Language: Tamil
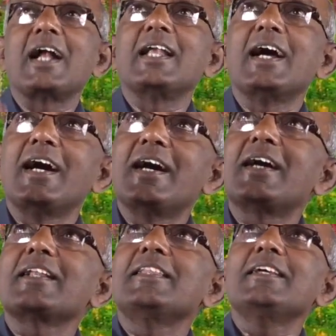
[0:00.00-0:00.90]

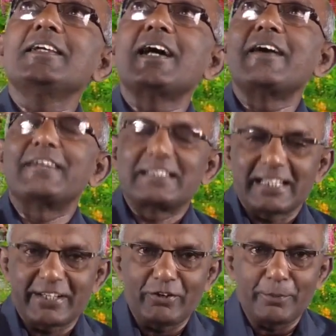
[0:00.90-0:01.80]
அன்னார்ந்து அவர்
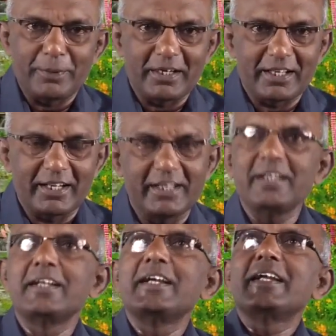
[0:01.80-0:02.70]
சக்கேவியை பார்க்குறாரு
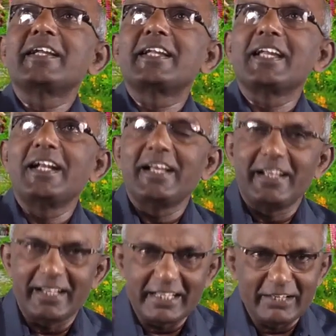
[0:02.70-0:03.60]
கீழே
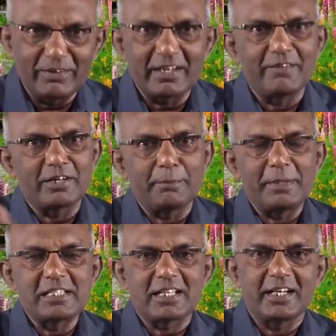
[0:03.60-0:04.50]
இறங்கி வர
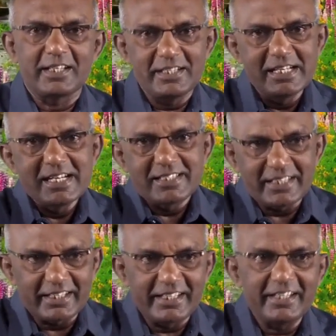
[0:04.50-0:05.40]
அவர்கிட்ட பேசுகிறாரு
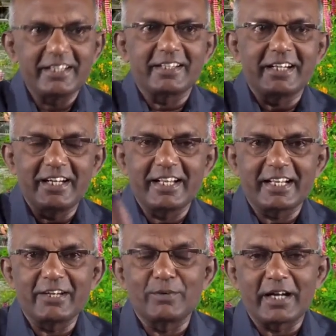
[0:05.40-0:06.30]
சக்கையை கீழே
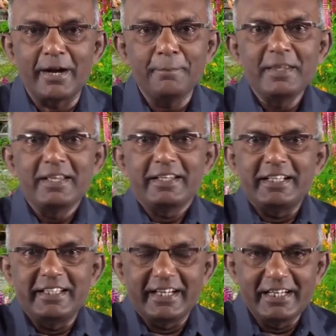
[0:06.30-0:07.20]
இறங்கி வரான்
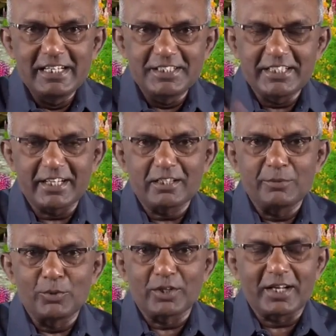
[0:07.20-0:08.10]
இந்த நிகழ்ச்சி
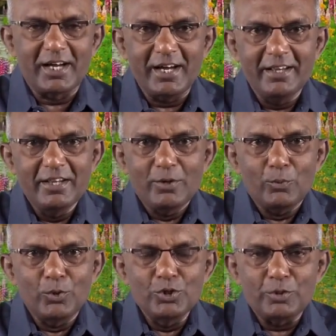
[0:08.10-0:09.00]
நடக்கும் போதெல்லாம்
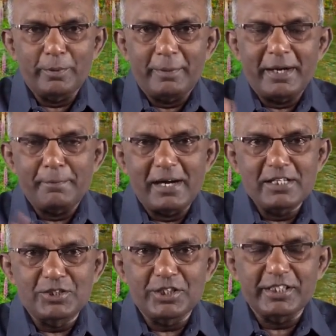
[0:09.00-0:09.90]
ஒன் மா
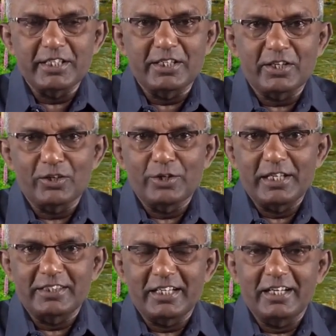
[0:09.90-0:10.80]
மாற்றம் இருக்கிறதோ
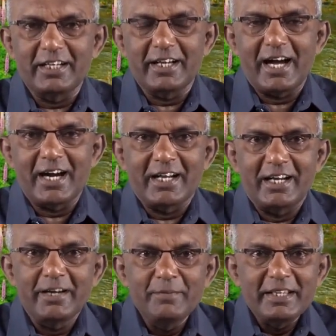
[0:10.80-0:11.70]
இல்லை தெரியல
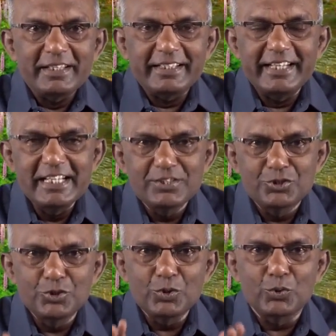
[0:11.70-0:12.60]
ஆனால்
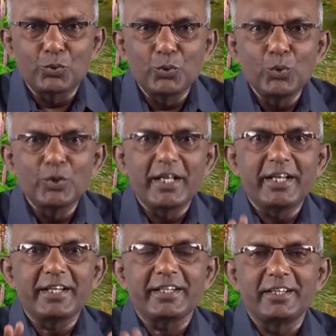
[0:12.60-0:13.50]
இயேசு கூட
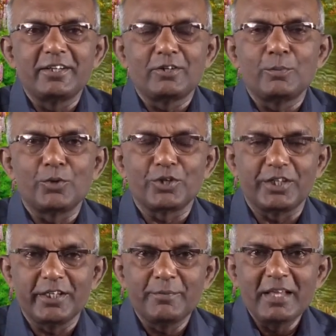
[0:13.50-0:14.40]
இருக்கும்
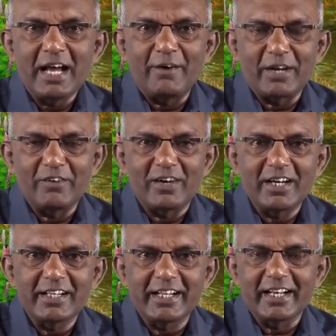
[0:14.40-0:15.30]
பொழுது அவருடைய
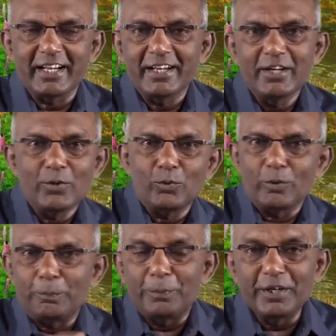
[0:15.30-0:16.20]
வாழ்க்கையில
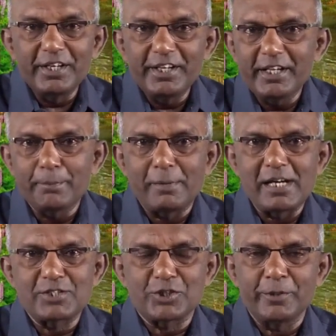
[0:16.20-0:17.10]
ஒரு பெரிய
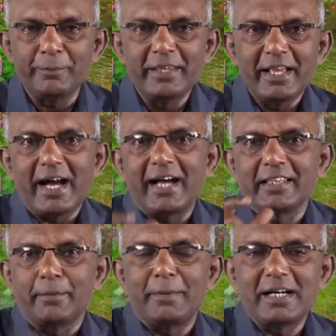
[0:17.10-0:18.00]
மாற்றம்
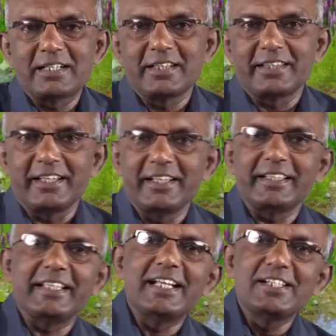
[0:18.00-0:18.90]
அந்த மாற்றத்தை
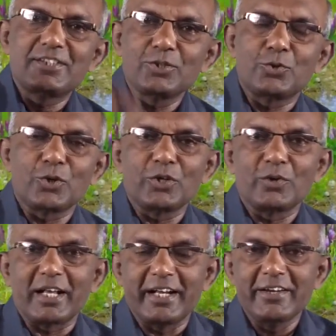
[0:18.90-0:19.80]
இயேசு
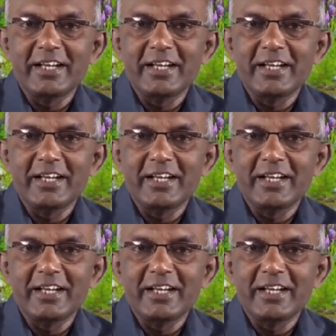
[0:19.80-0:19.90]
குருவியோட